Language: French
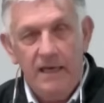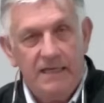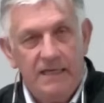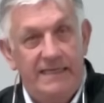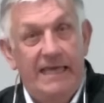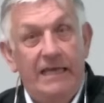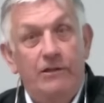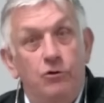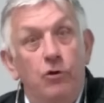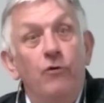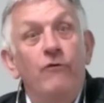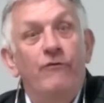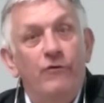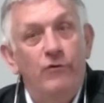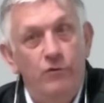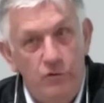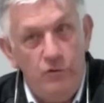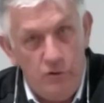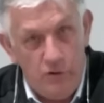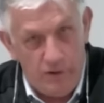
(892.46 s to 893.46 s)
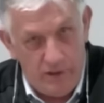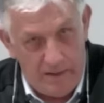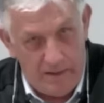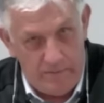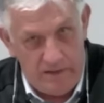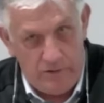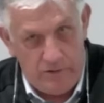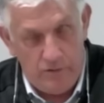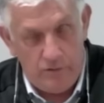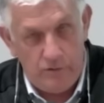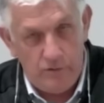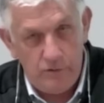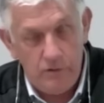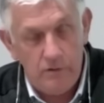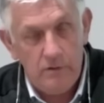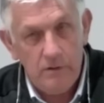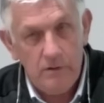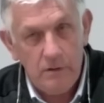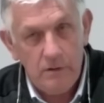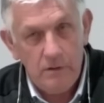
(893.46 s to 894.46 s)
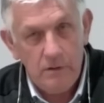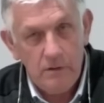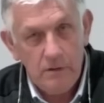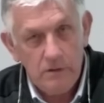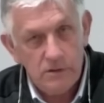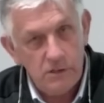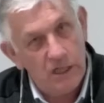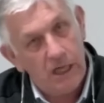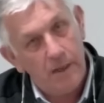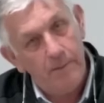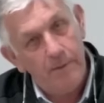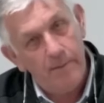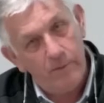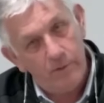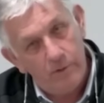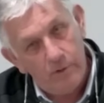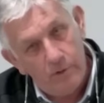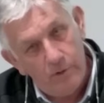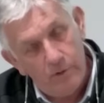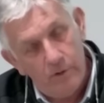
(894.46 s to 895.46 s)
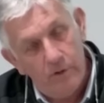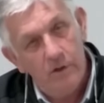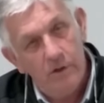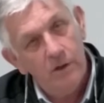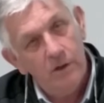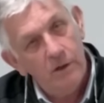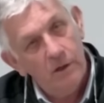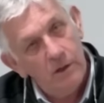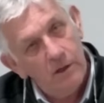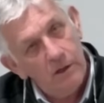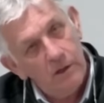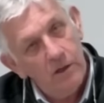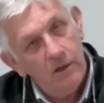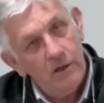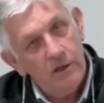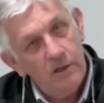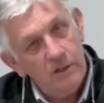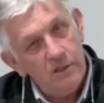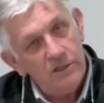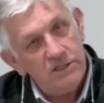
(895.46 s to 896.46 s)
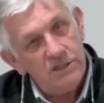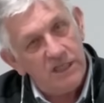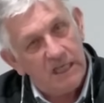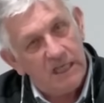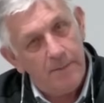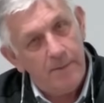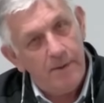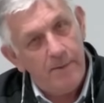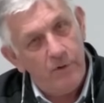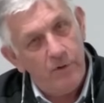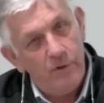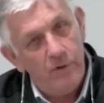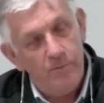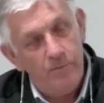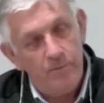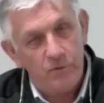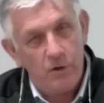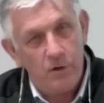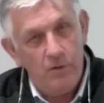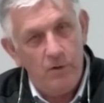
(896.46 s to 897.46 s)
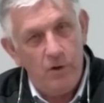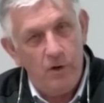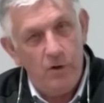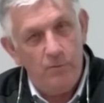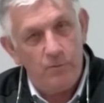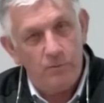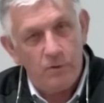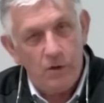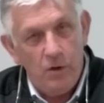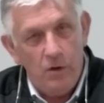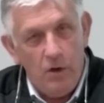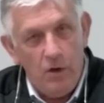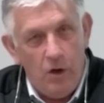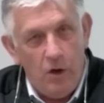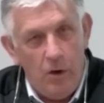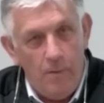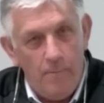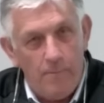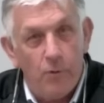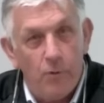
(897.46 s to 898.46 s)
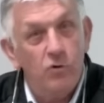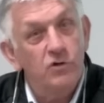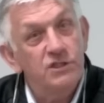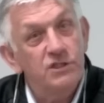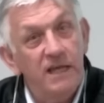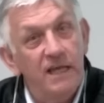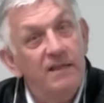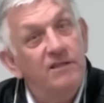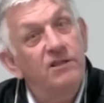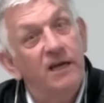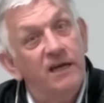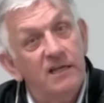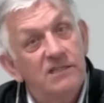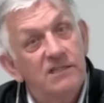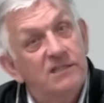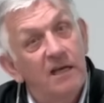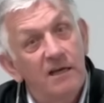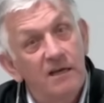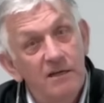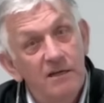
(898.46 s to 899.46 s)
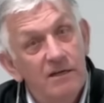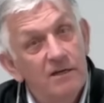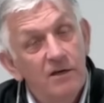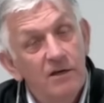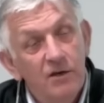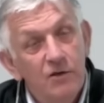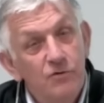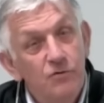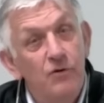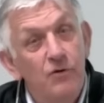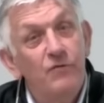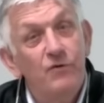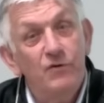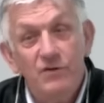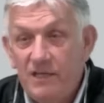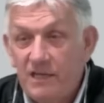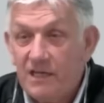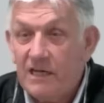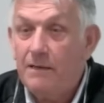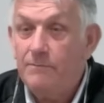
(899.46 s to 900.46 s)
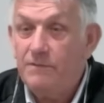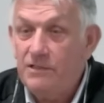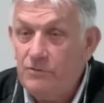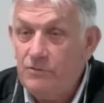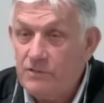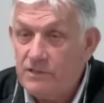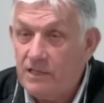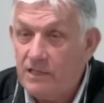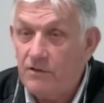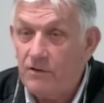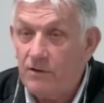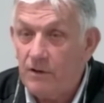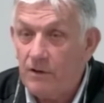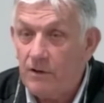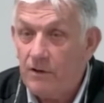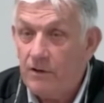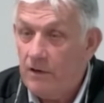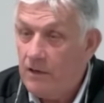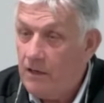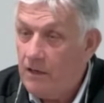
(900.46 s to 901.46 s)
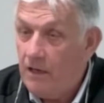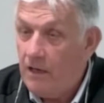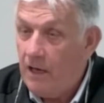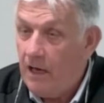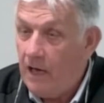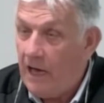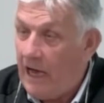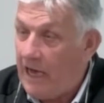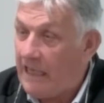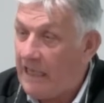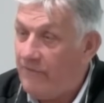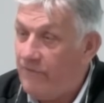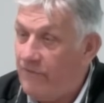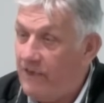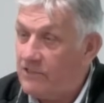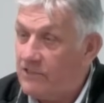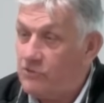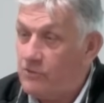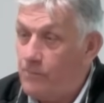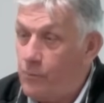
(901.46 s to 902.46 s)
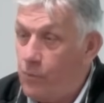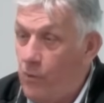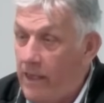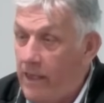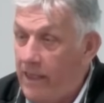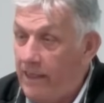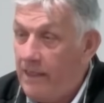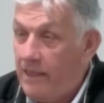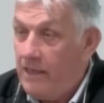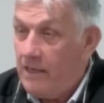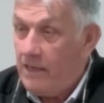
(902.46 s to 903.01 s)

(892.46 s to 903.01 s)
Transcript: qui est devenu un ami de Dieu. C'est quand même, euh, quand même euh, un projet intéressant, devenir l'ami du Seigneur arrivé à ce point.